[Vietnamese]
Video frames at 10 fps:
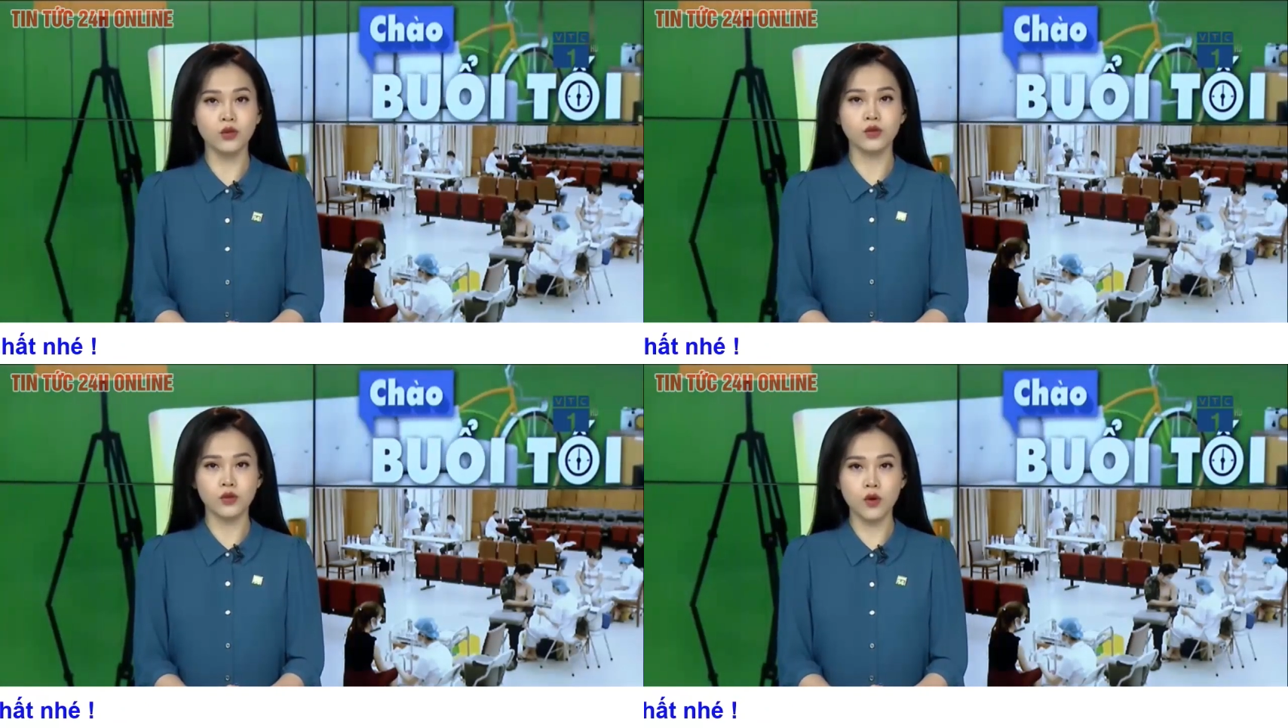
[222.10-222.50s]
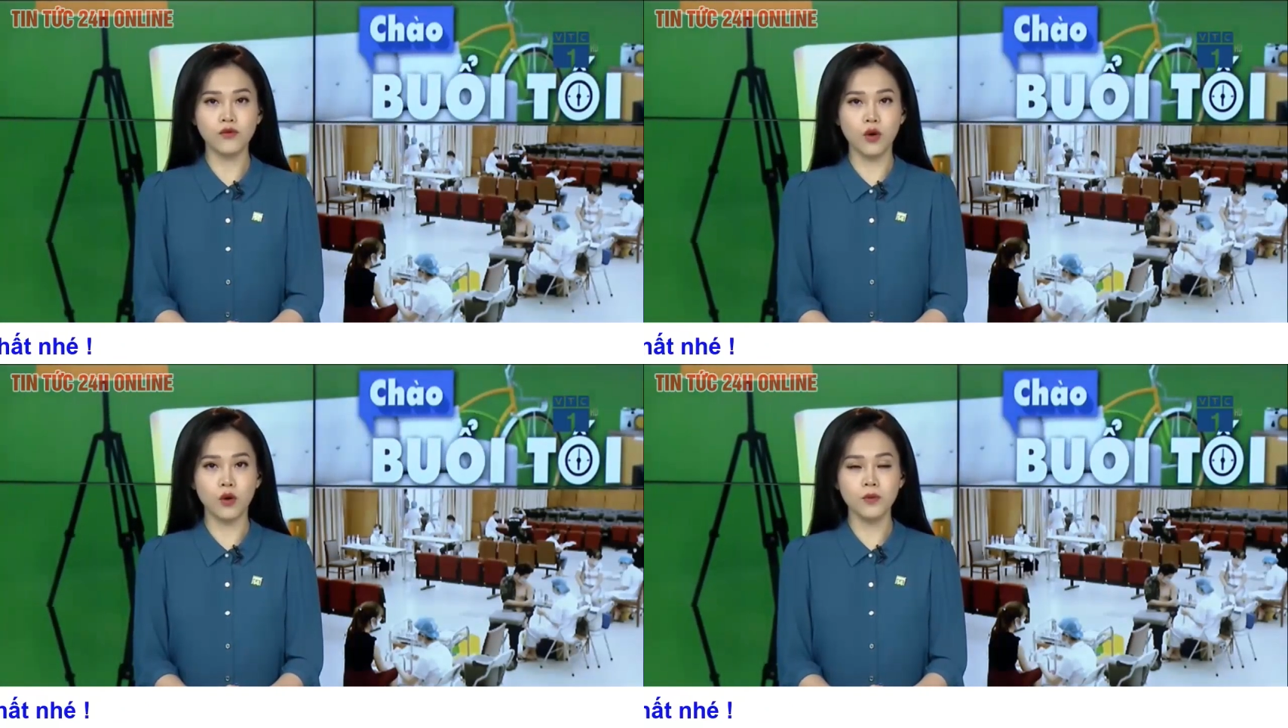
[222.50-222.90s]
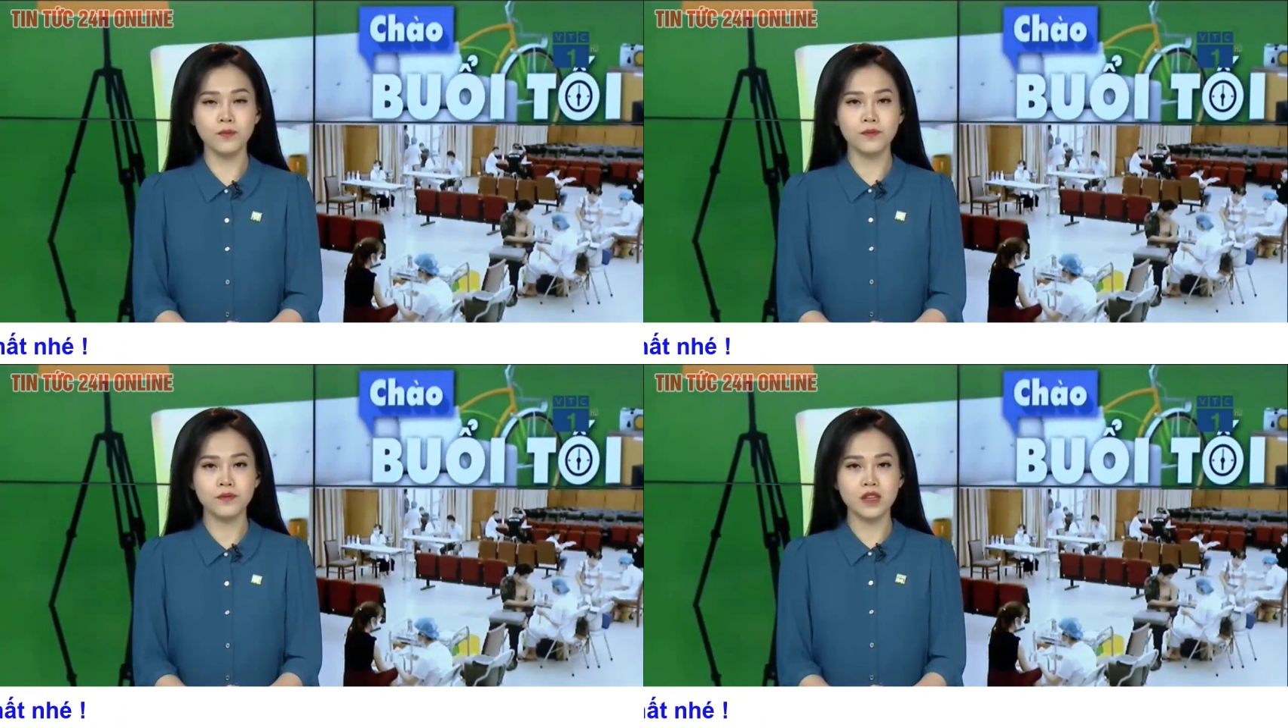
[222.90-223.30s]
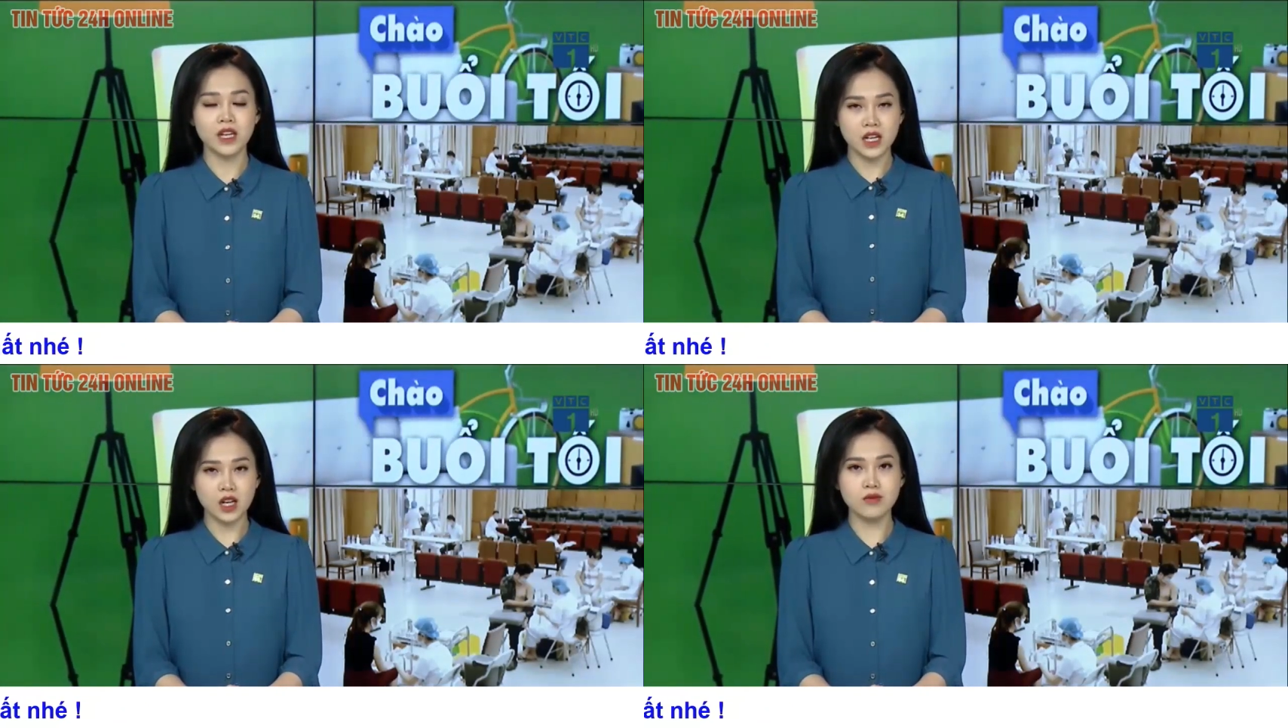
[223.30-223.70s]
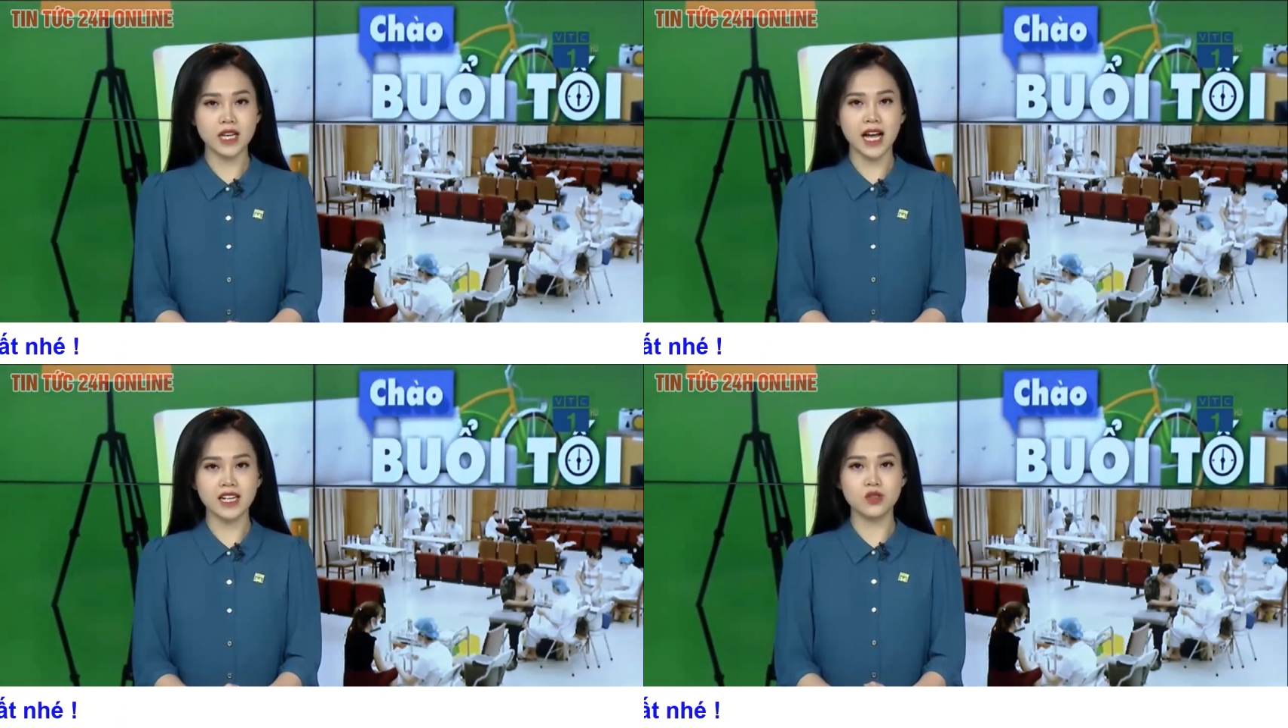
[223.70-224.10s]
không giới hạn số lượng người tiêm
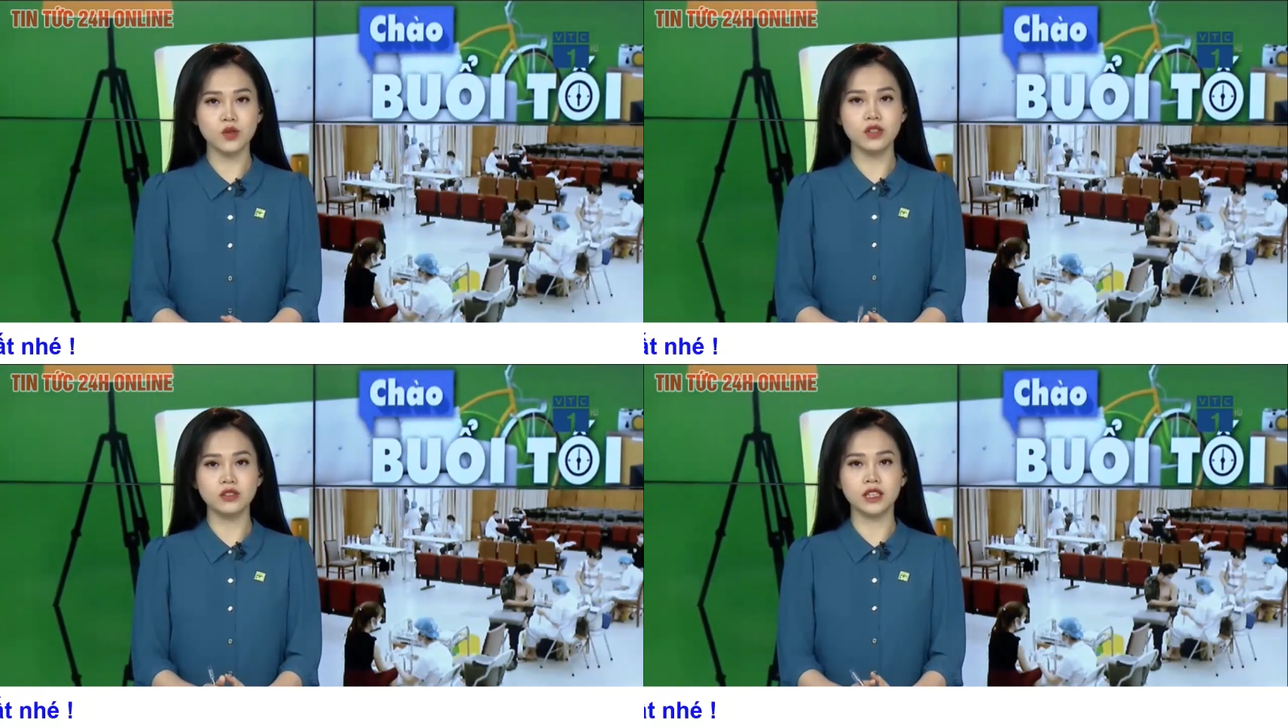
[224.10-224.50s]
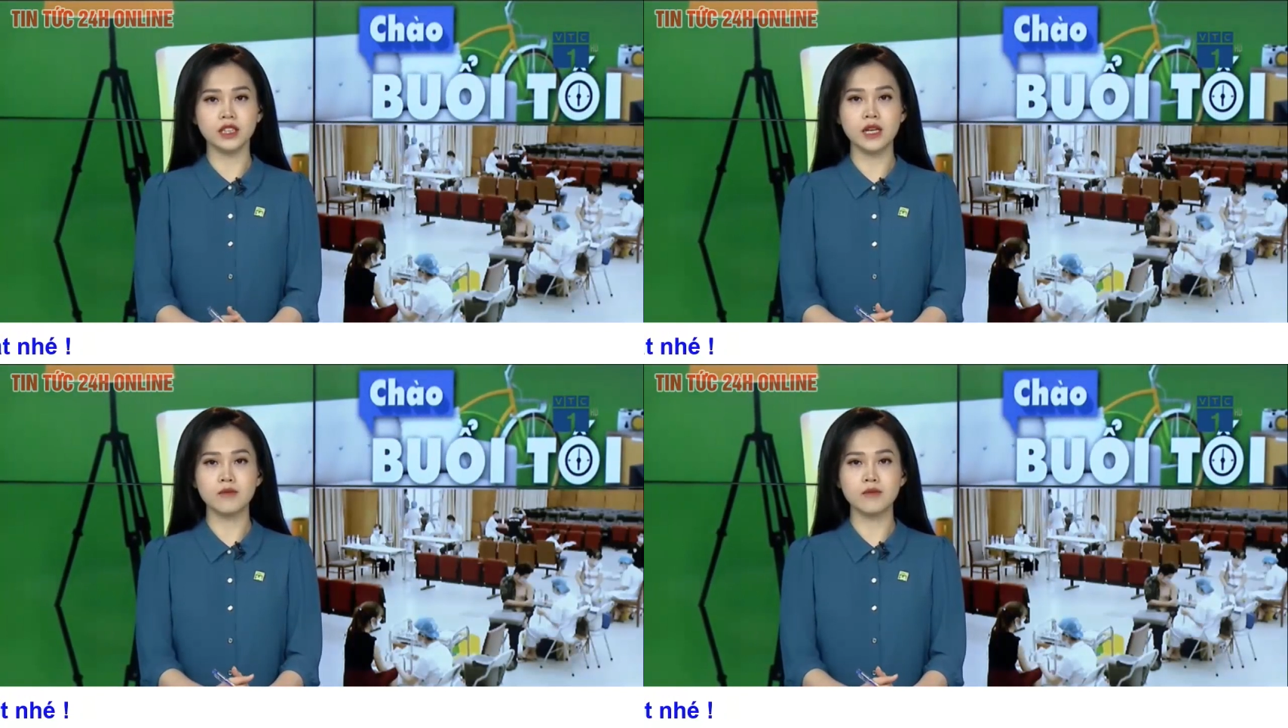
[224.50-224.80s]
trong mỗi buổi tiêm chủng,